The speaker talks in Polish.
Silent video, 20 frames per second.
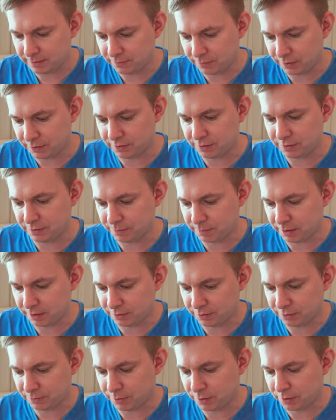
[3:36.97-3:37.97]
więc
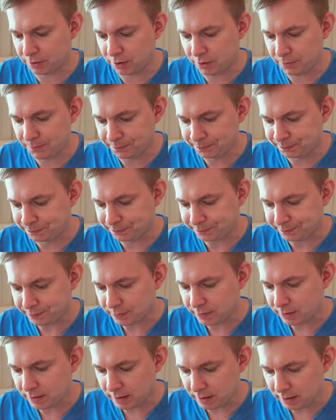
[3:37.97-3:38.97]
bardzo spoko.
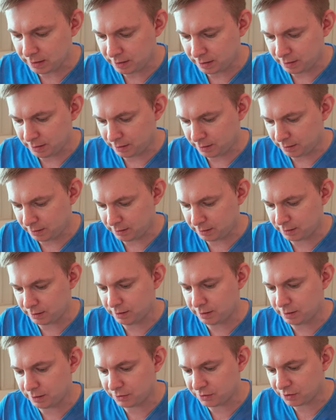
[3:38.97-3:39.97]

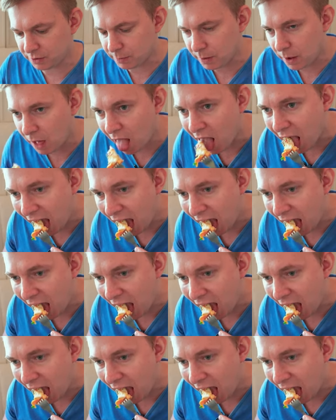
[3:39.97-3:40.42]
I jedziemy.